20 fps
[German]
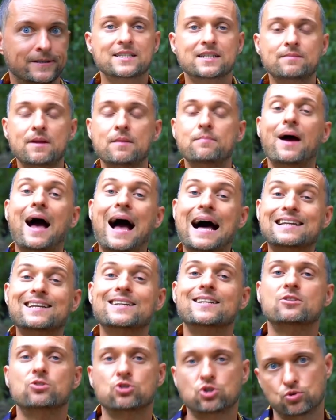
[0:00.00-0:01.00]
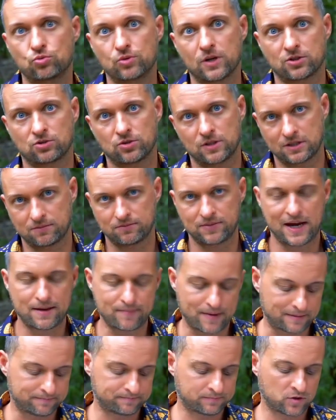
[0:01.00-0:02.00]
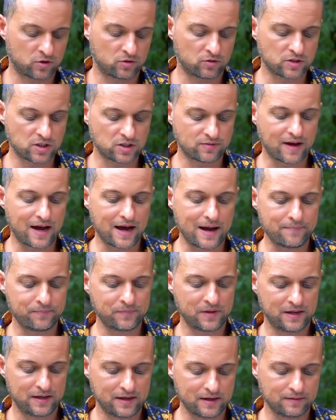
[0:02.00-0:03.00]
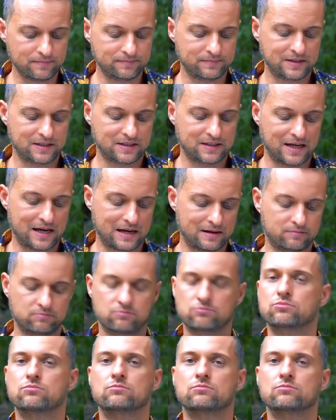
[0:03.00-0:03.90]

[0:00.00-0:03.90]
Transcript: Es gibt ein paar angelegte Studien zu diesem Thema. Und zwar hier sehr